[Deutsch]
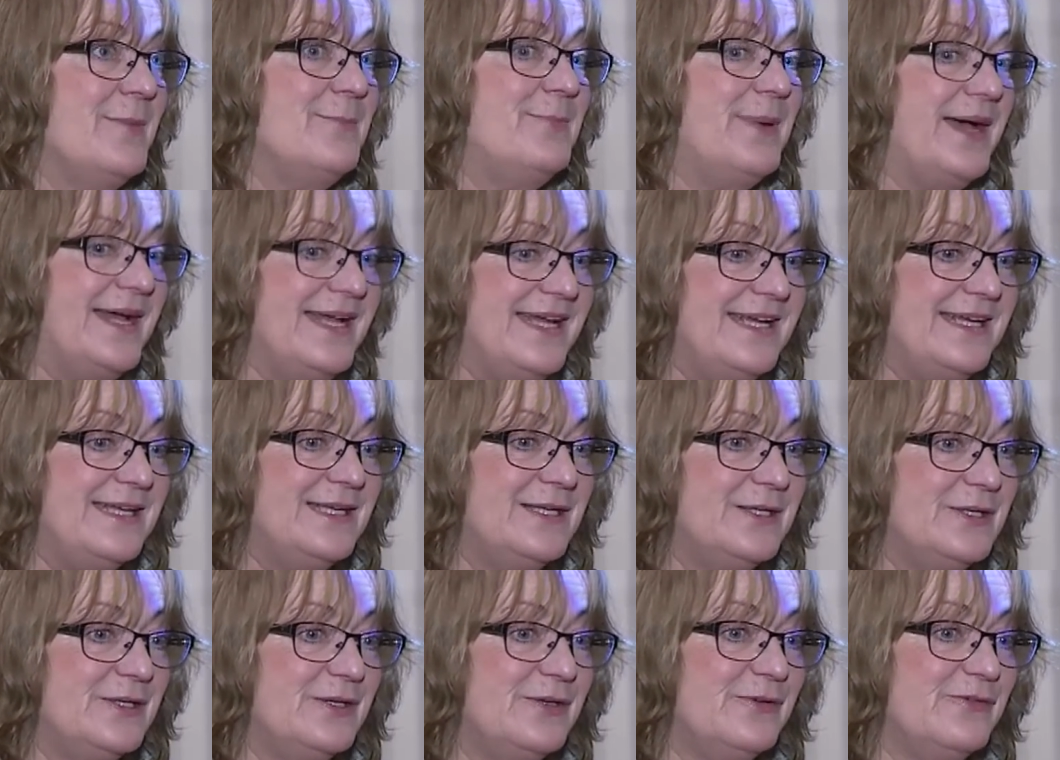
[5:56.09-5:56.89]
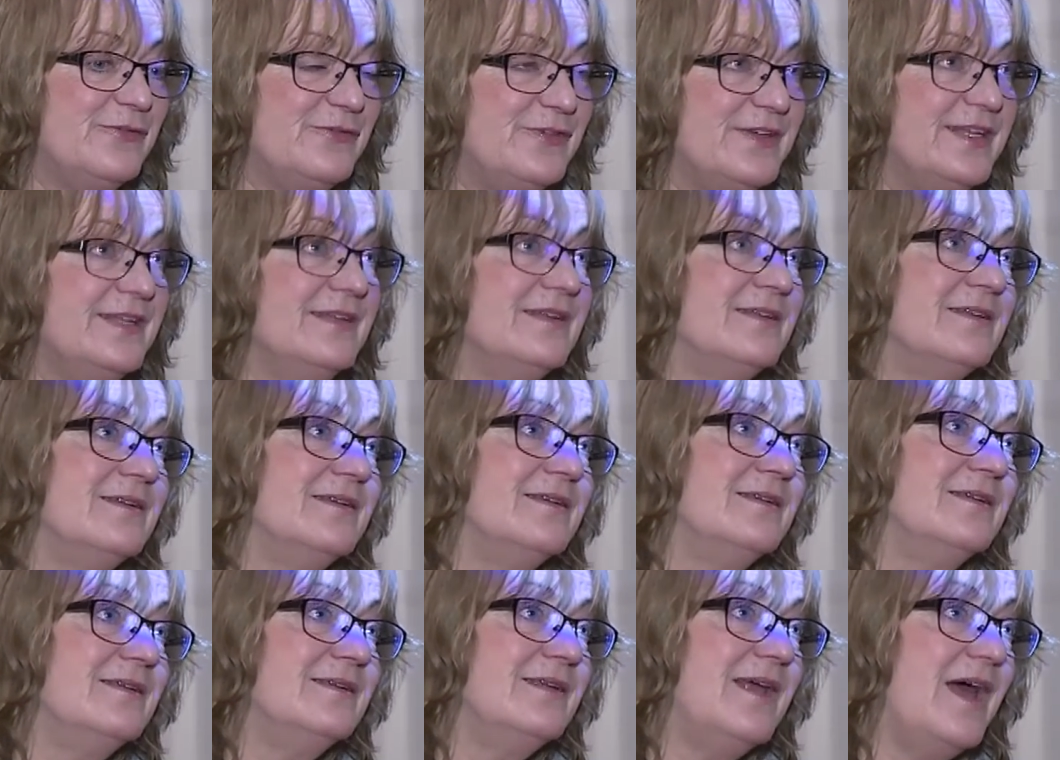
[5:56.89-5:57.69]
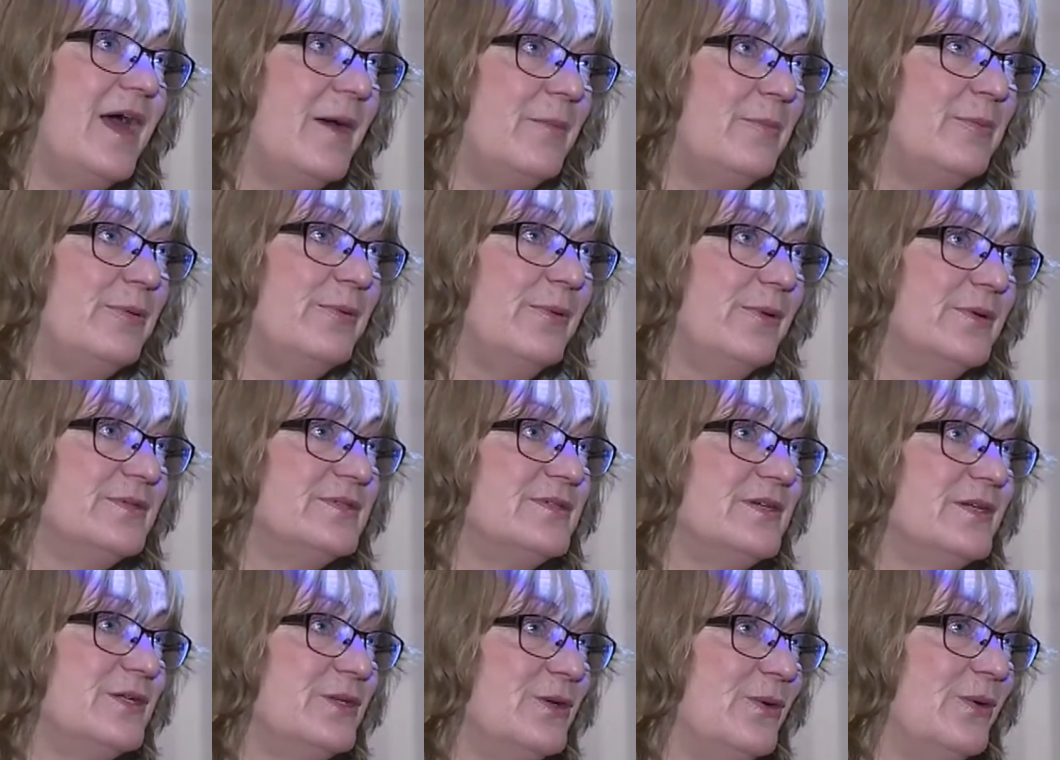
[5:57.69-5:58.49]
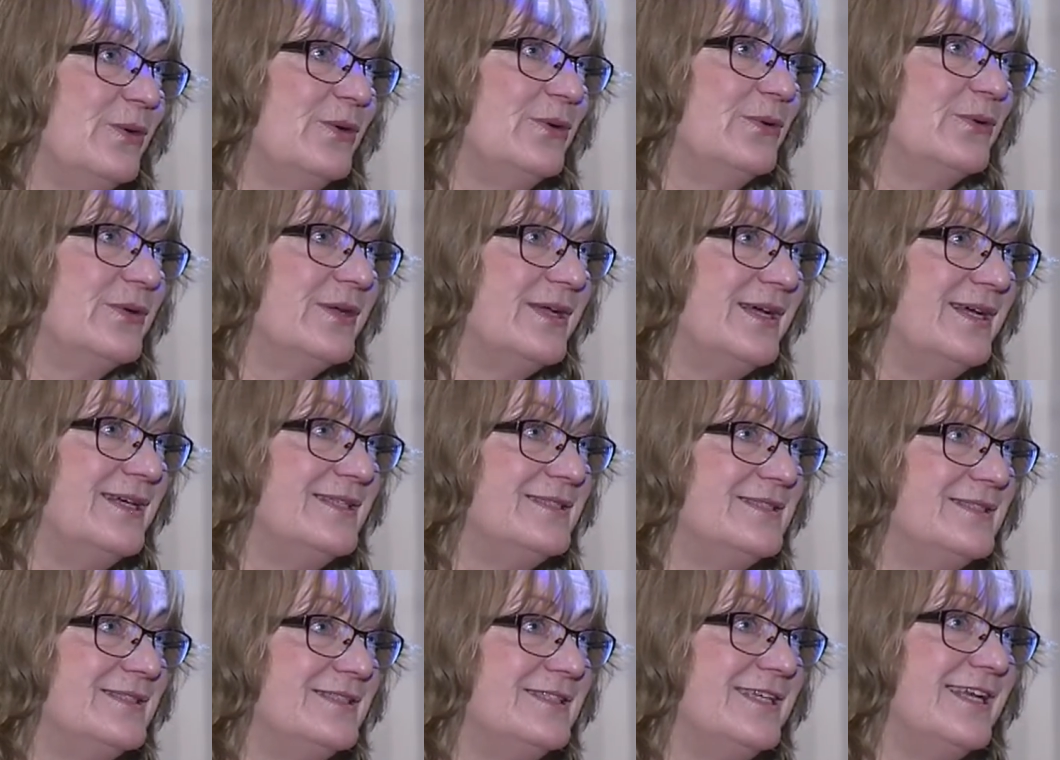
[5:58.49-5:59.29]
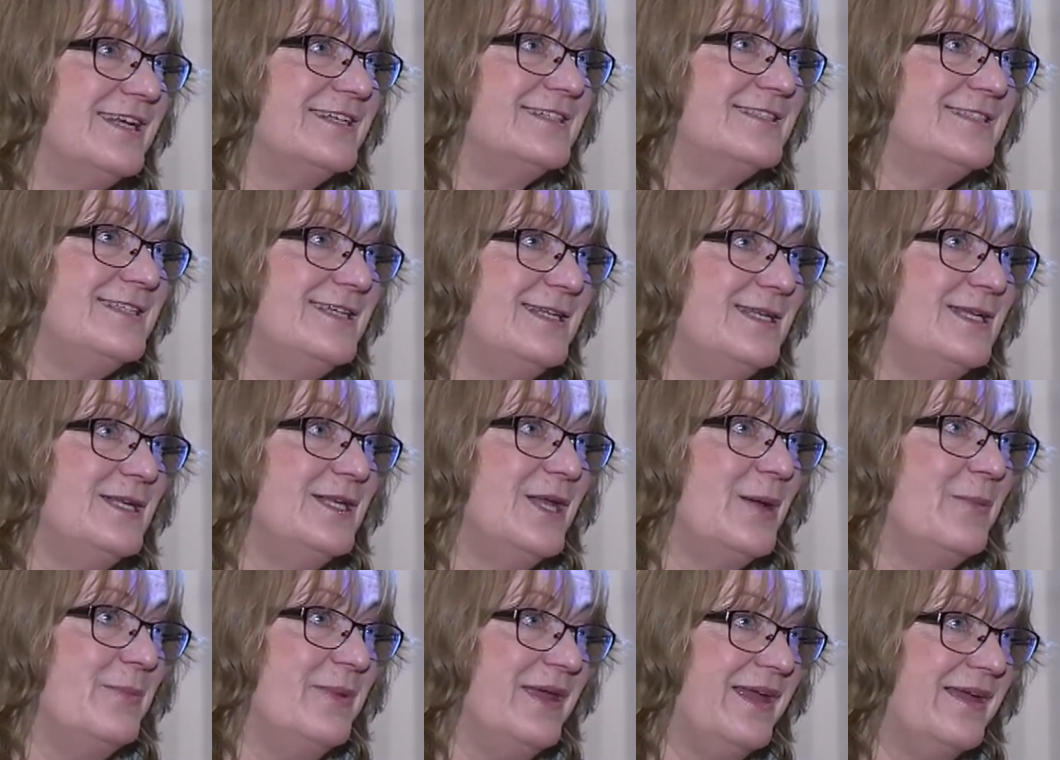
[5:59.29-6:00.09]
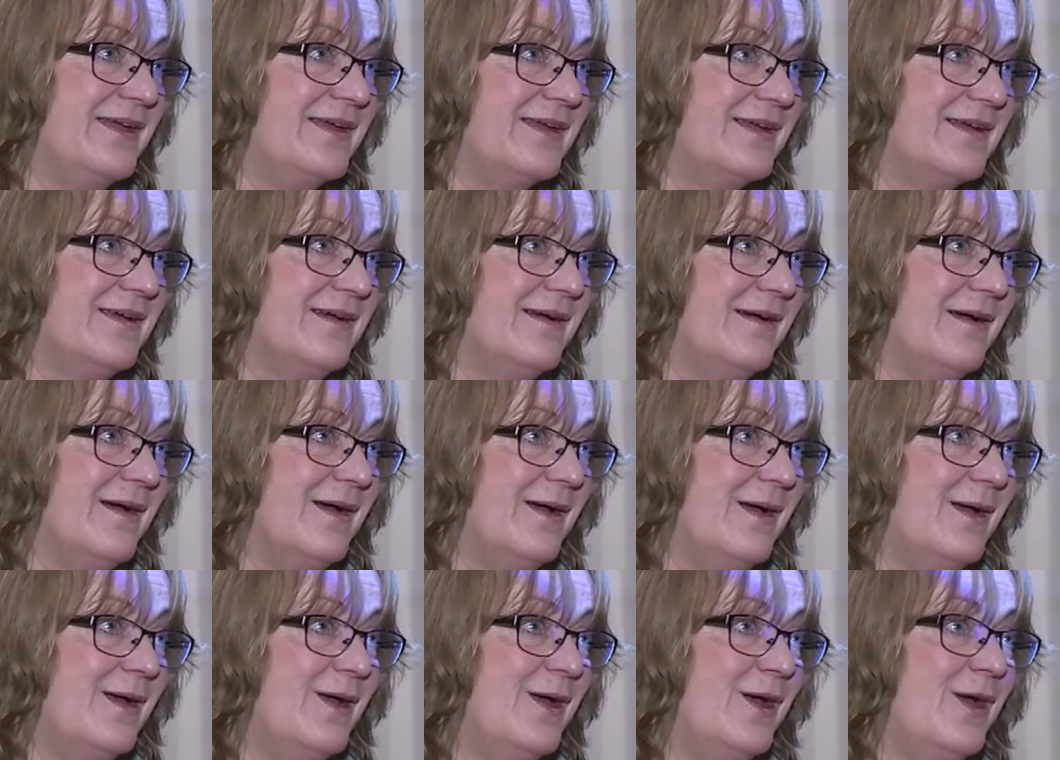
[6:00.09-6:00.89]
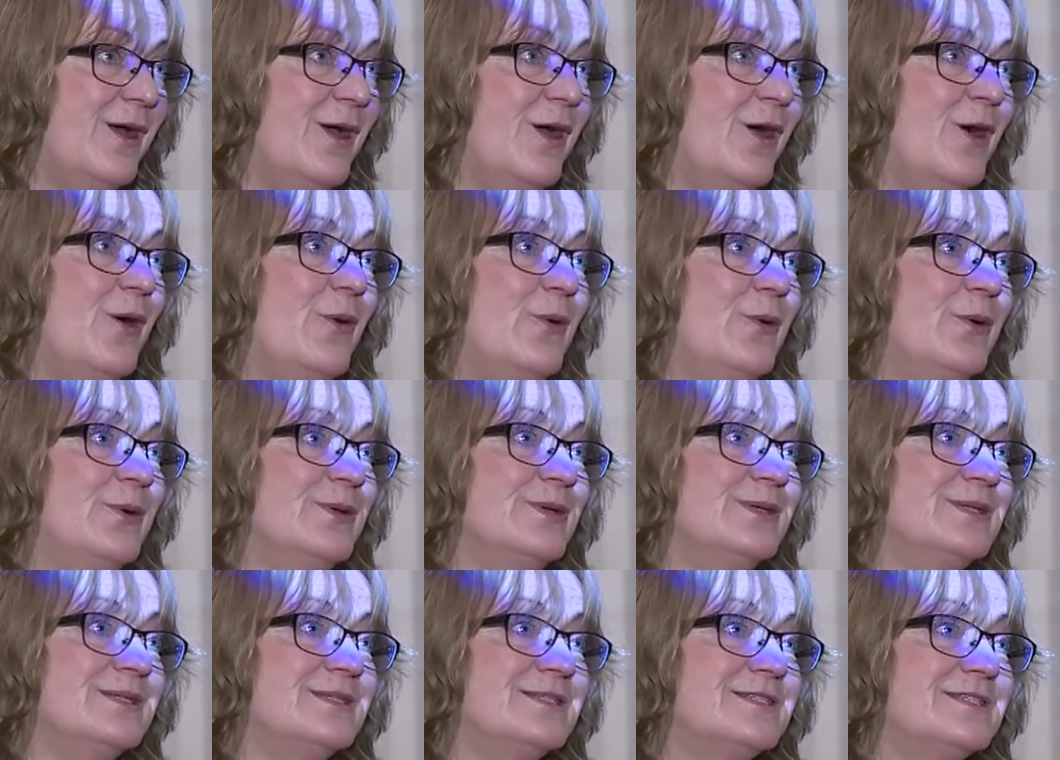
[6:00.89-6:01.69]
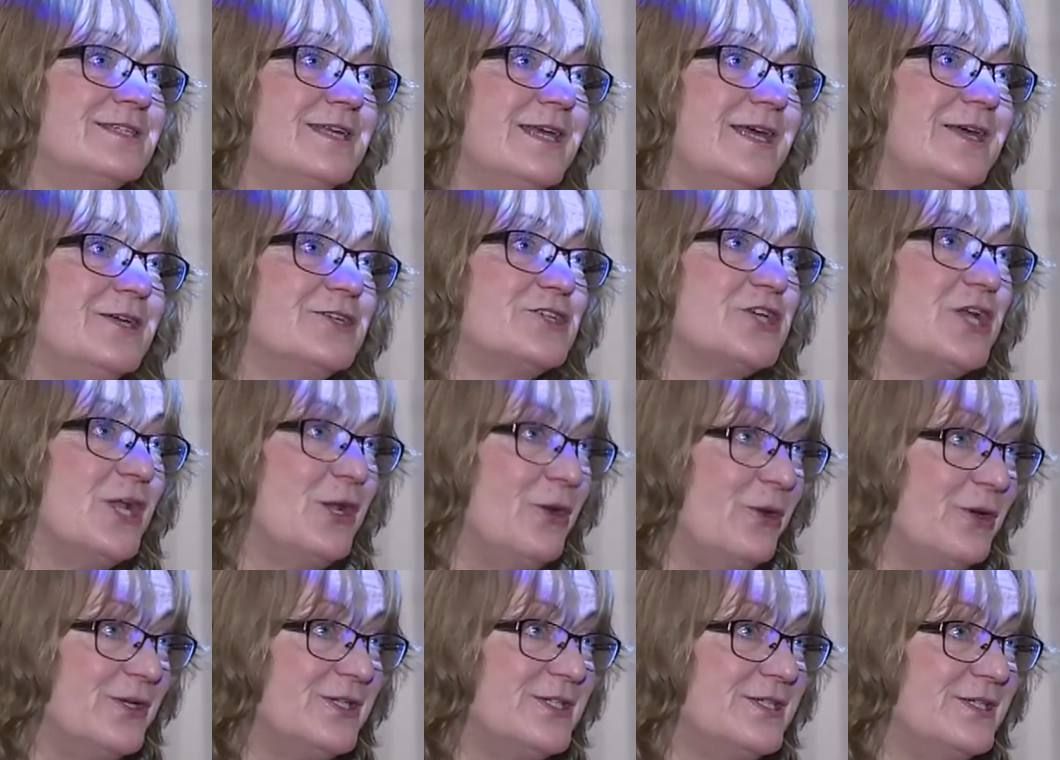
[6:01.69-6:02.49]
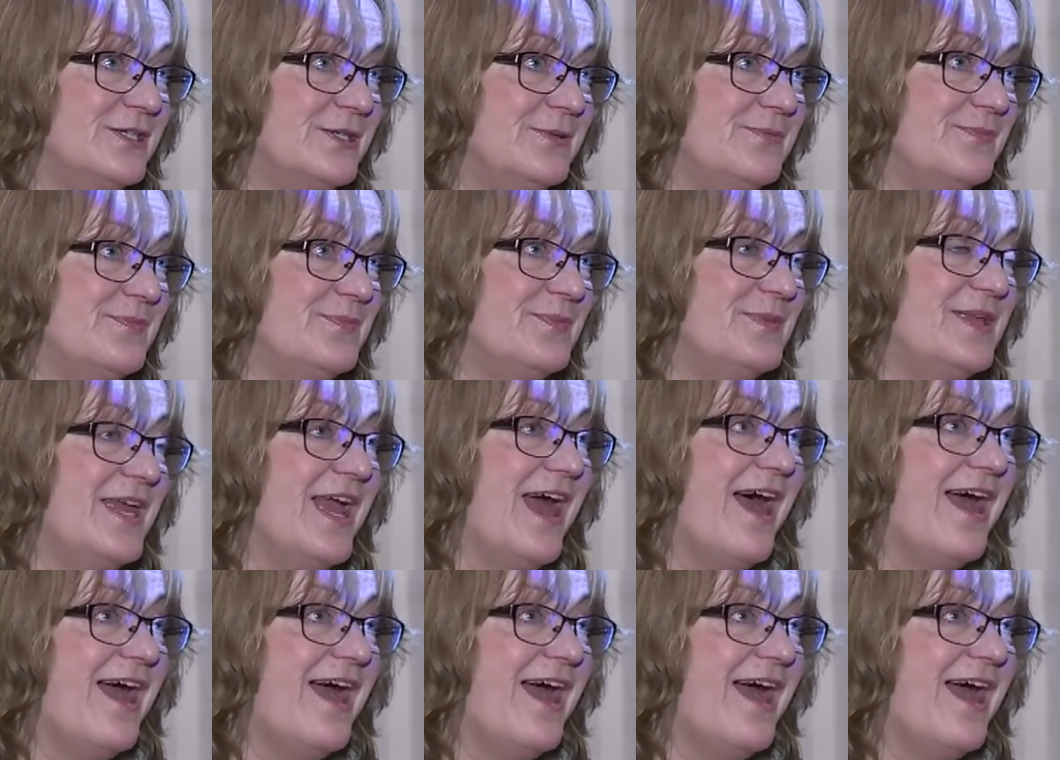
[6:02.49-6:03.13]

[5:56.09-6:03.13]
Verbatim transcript: Beide finden ab 1939 Exil in Amerika. Und äh, Charlotte, die